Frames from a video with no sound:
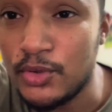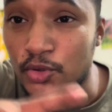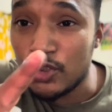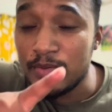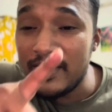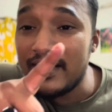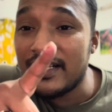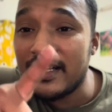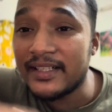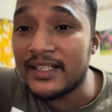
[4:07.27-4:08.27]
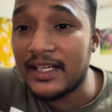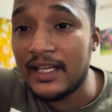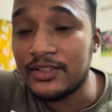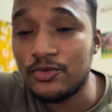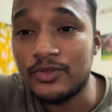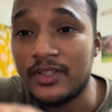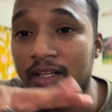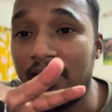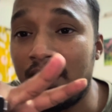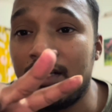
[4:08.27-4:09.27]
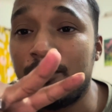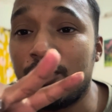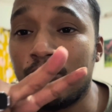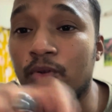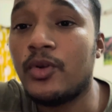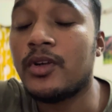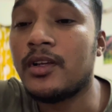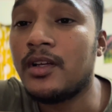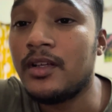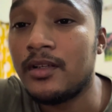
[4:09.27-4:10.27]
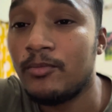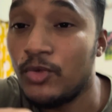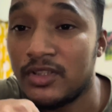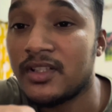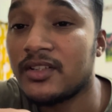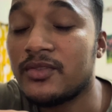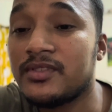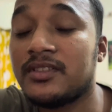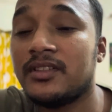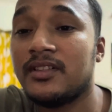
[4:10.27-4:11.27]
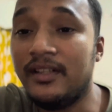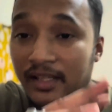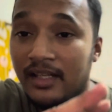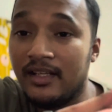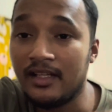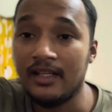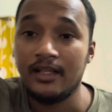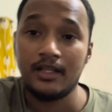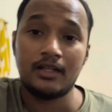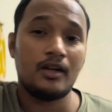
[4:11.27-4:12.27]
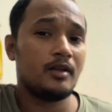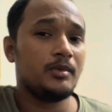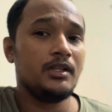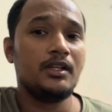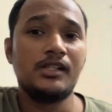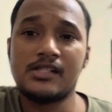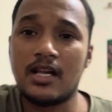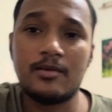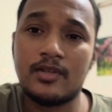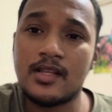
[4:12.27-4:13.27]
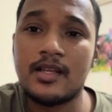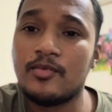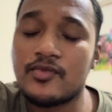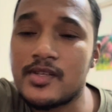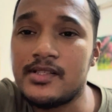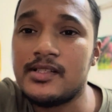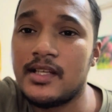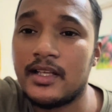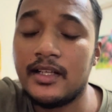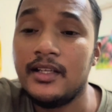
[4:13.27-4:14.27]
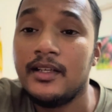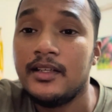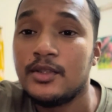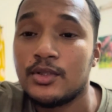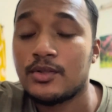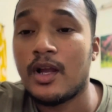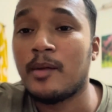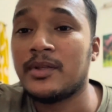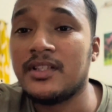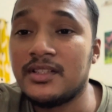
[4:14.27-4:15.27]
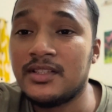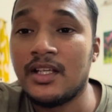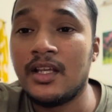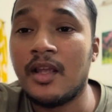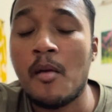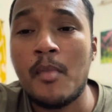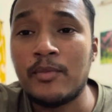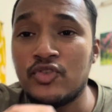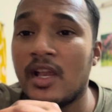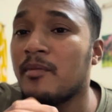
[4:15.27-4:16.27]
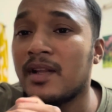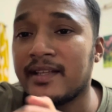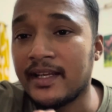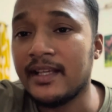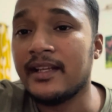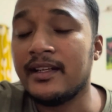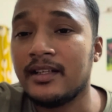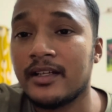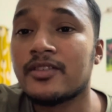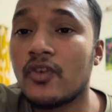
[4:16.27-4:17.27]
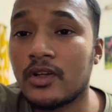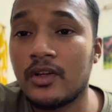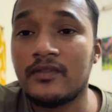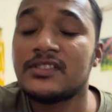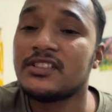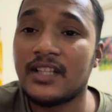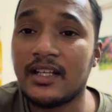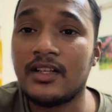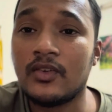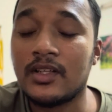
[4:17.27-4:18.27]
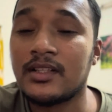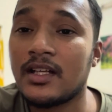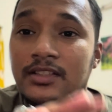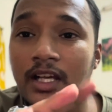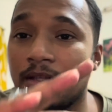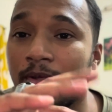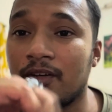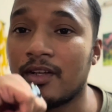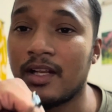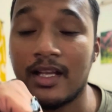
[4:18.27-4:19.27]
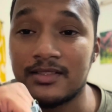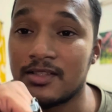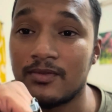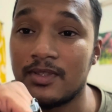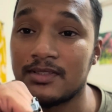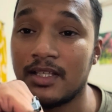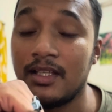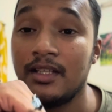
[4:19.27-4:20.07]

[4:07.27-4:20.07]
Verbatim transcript: দশ মিনিটের একটা কাজ করতে নেয়ারলি আমার দুই ঘন্টা বসে থাকতে হয়েছে নেয়ারলি কারণ আমি সাড়ে বারোটার দিকে পৌঁছেছি সেখানে তো আমাদের যে বাবু সাহেবরা থাকেন সরকার অফিসে চাকরি করেন তারা সাড়ে বারোটায় লাঞ্চে চলে যায়